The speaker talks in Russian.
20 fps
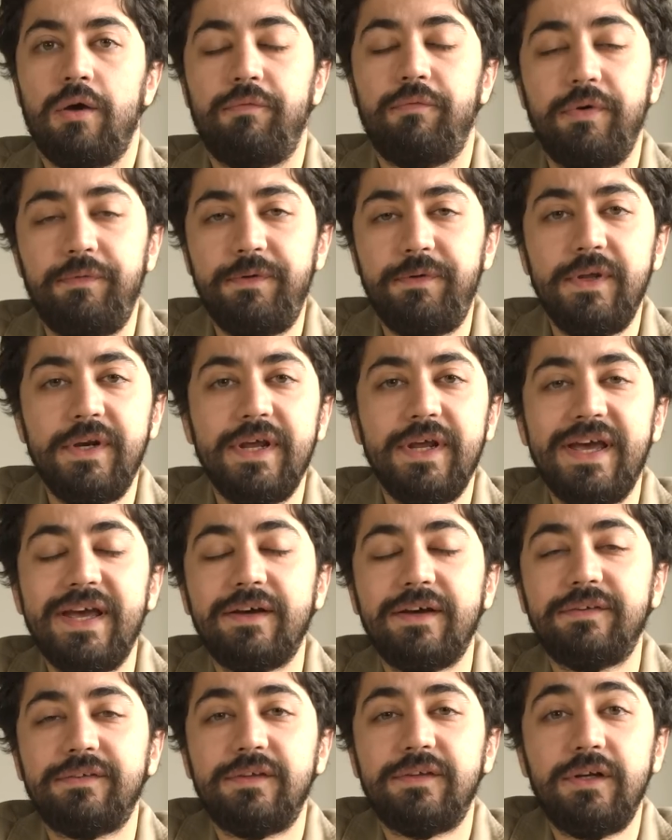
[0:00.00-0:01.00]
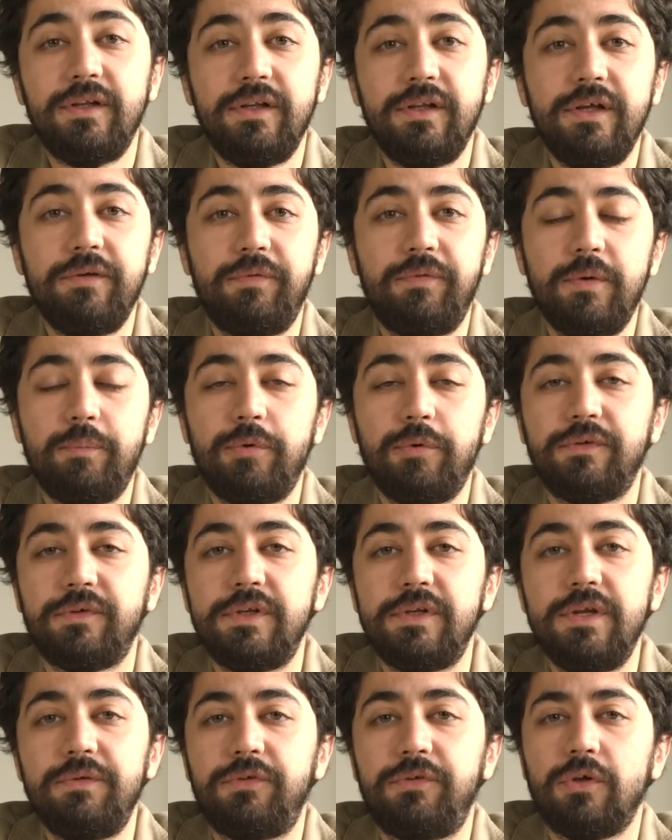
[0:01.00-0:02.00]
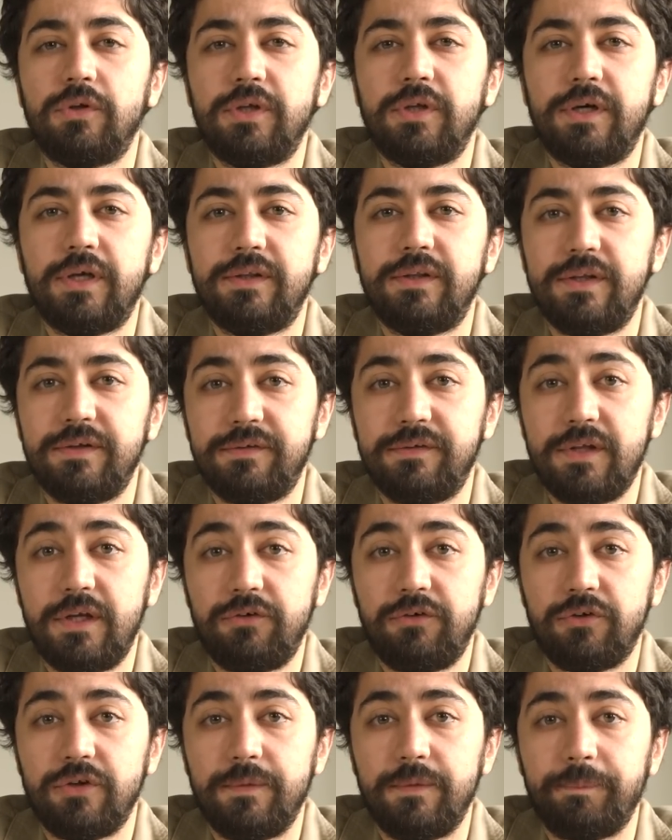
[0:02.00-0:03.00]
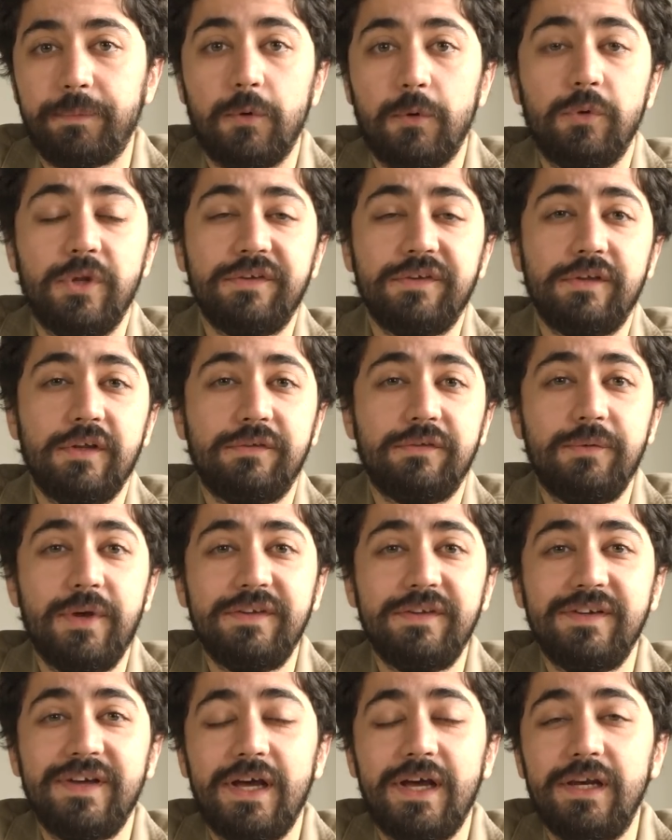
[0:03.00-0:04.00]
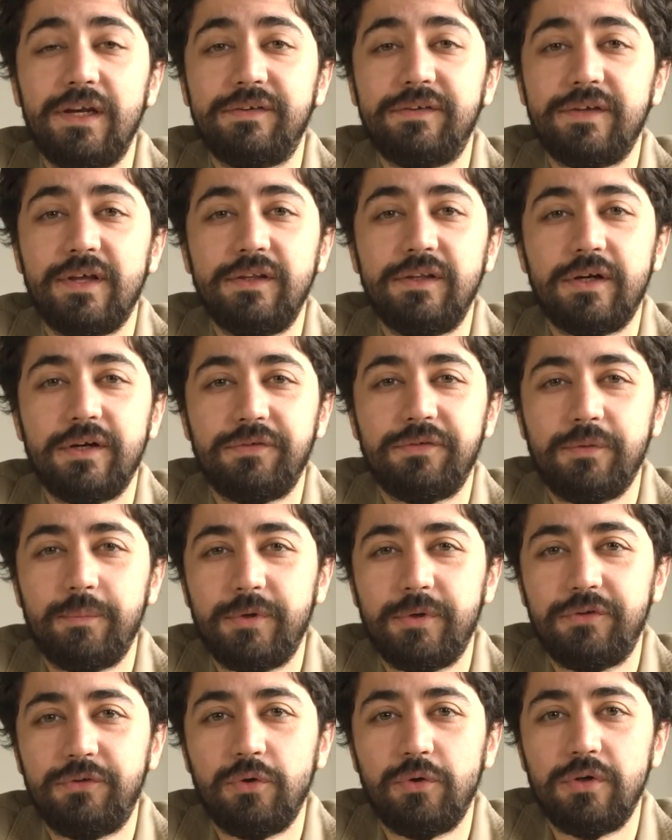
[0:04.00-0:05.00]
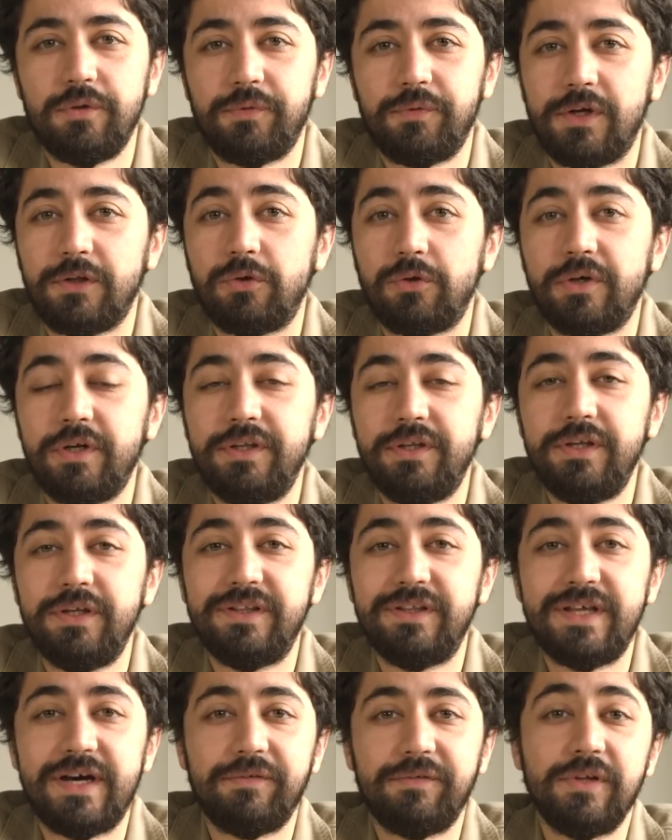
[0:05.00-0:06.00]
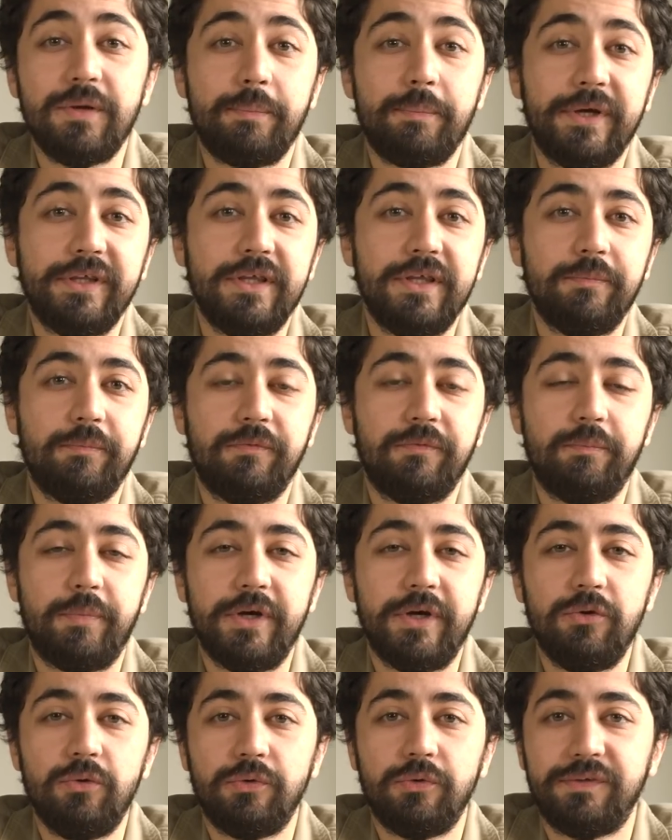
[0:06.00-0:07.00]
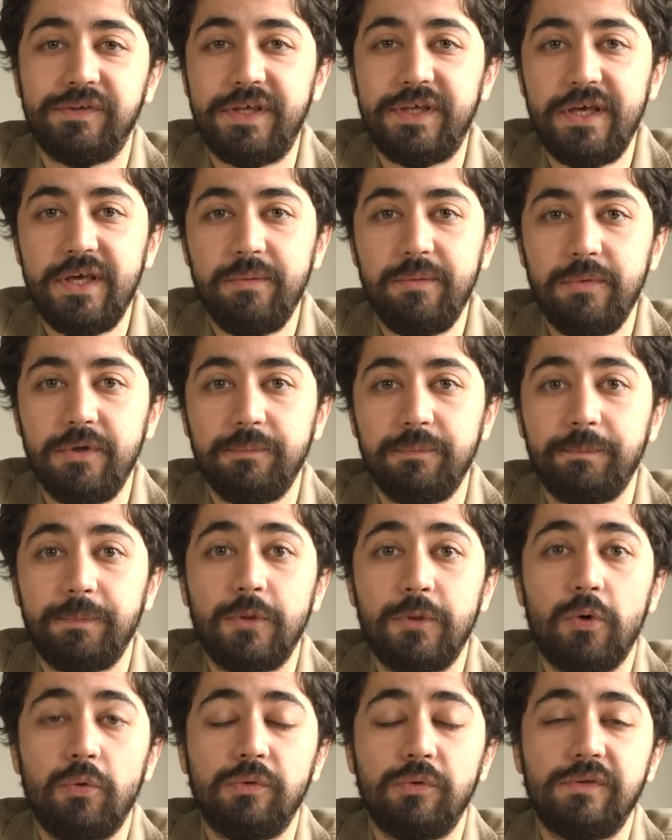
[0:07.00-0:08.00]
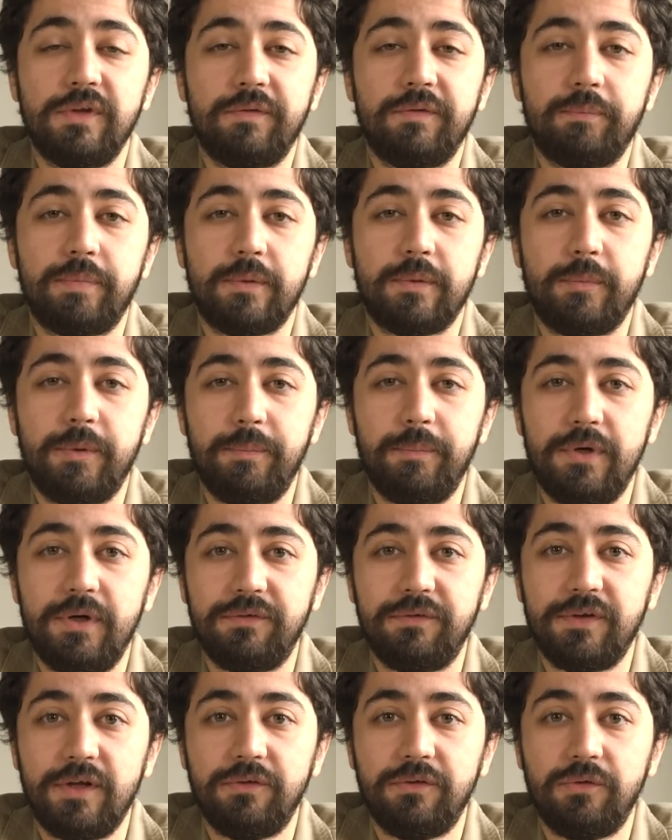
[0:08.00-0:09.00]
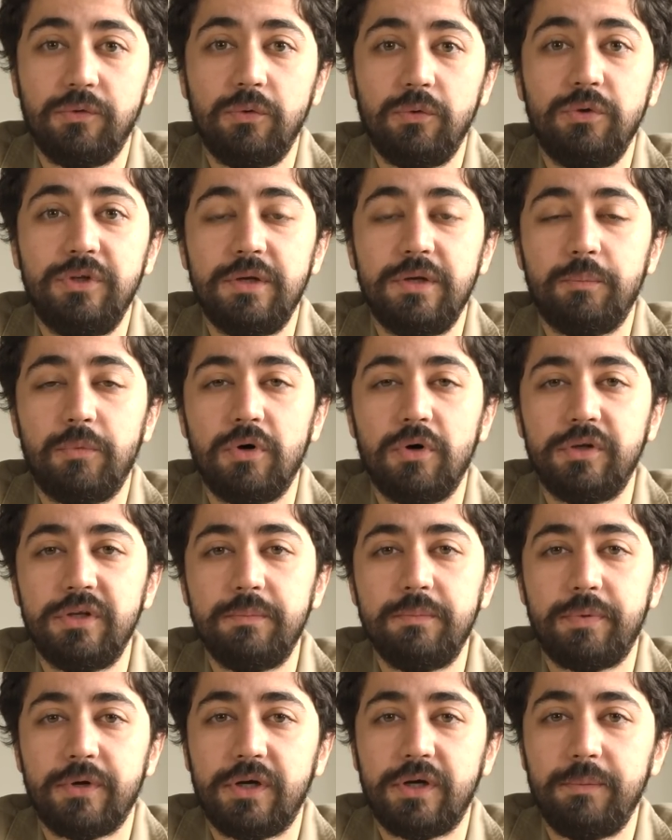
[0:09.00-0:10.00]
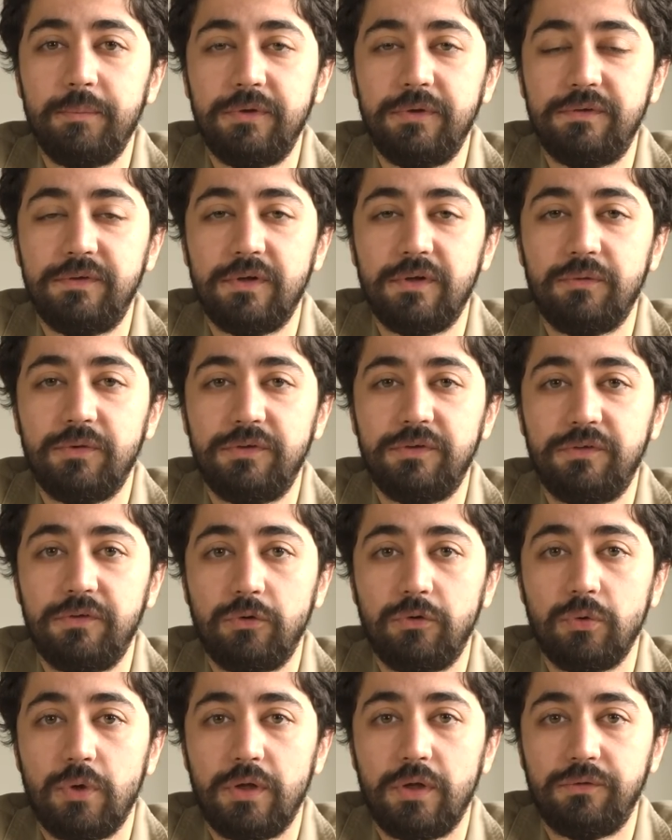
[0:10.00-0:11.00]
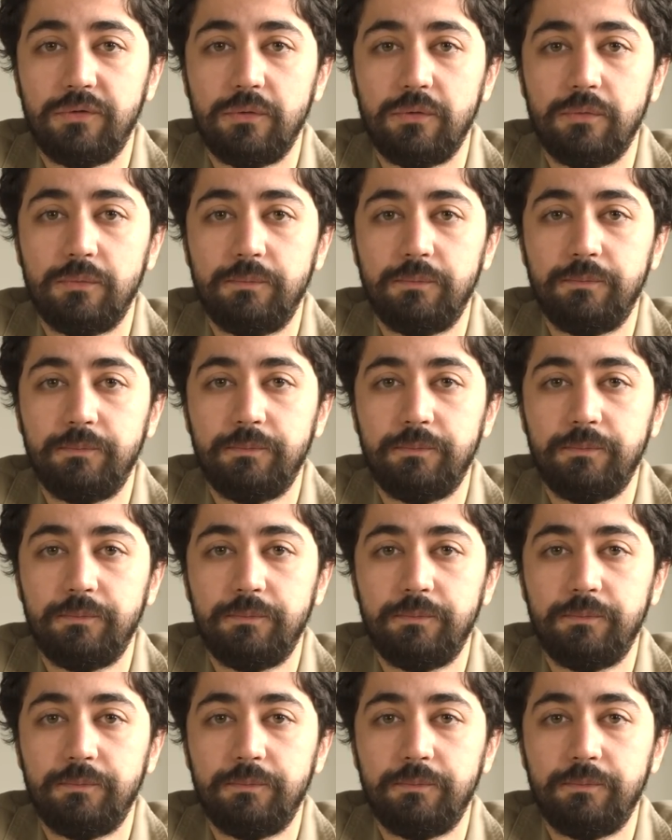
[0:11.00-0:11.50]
В эфире экстренный выпуск «Не все так однозначно». У нас на связи Александр Освобожденов, который недавно погиб в бою с геями, но узнав про мобилизацию, не мог не прокомментировать ситуацию.